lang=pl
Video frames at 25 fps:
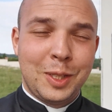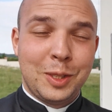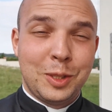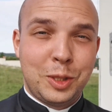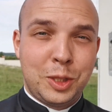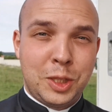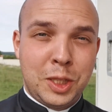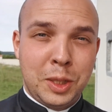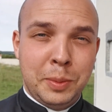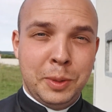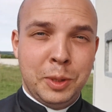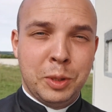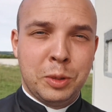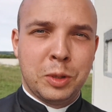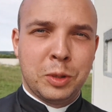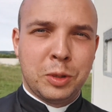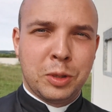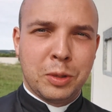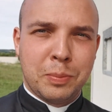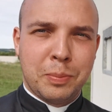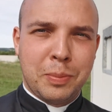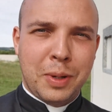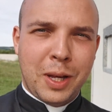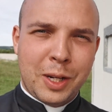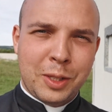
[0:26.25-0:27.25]
Trzy minuty
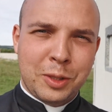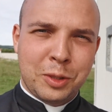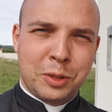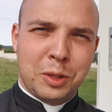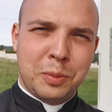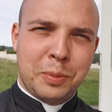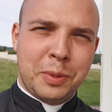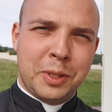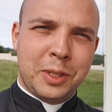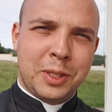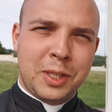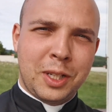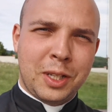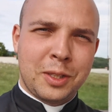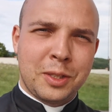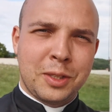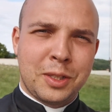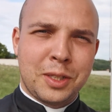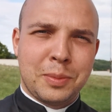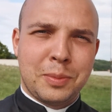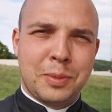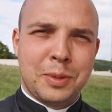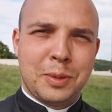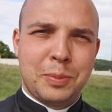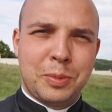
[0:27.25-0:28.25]
to bardzo dobry czas,
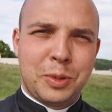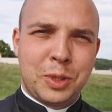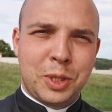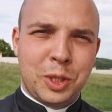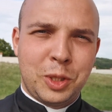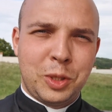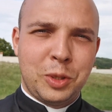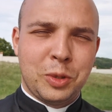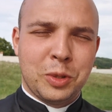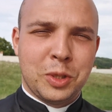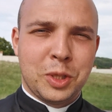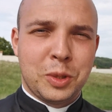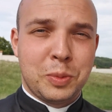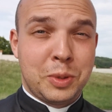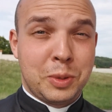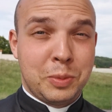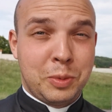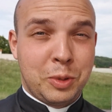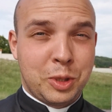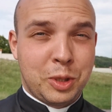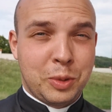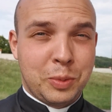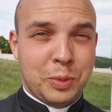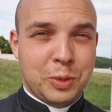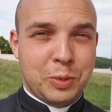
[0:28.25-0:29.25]
żeby przysiąść przy
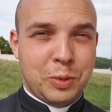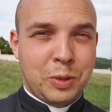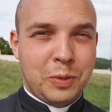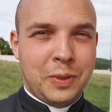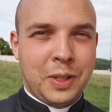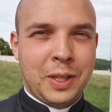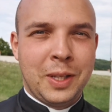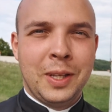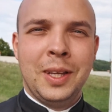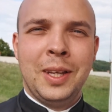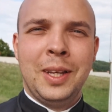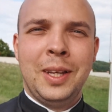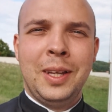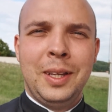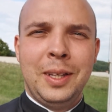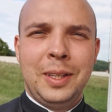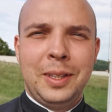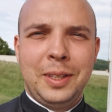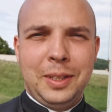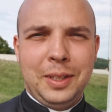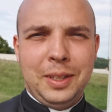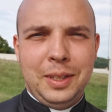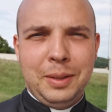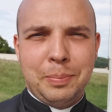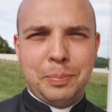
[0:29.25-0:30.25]
Bożym Słowie
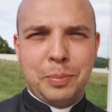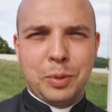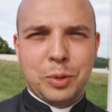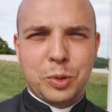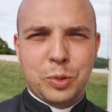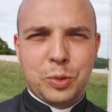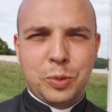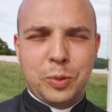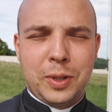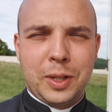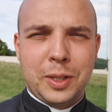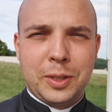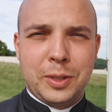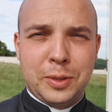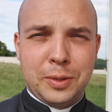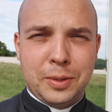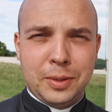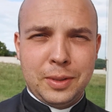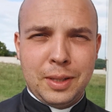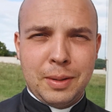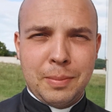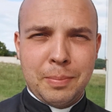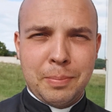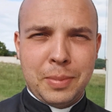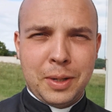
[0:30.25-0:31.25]
i posłuchać,
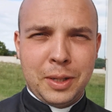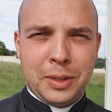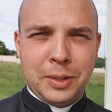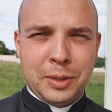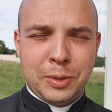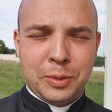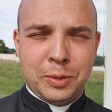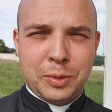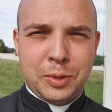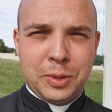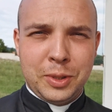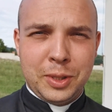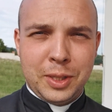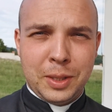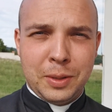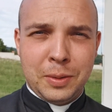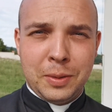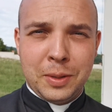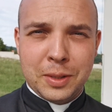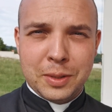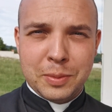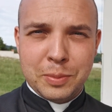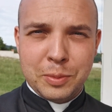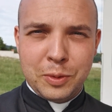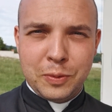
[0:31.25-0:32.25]
co tam Pan Jezus dzisiaj do
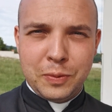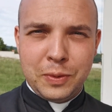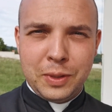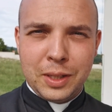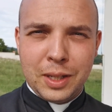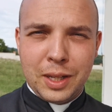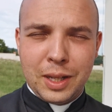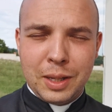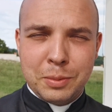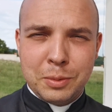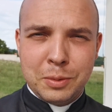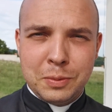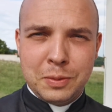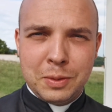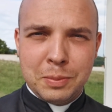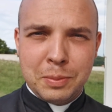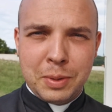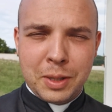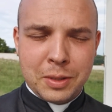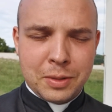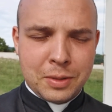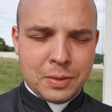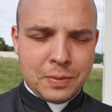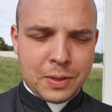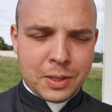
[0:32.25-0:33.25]
nas mówi, a mówi
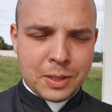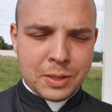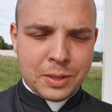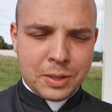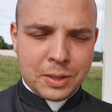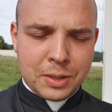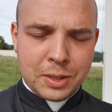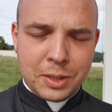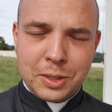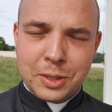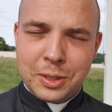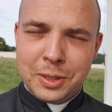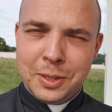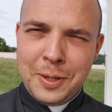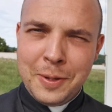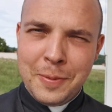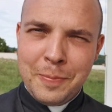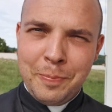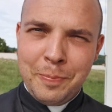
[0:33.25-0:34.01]
bardzo ważne rzeczy,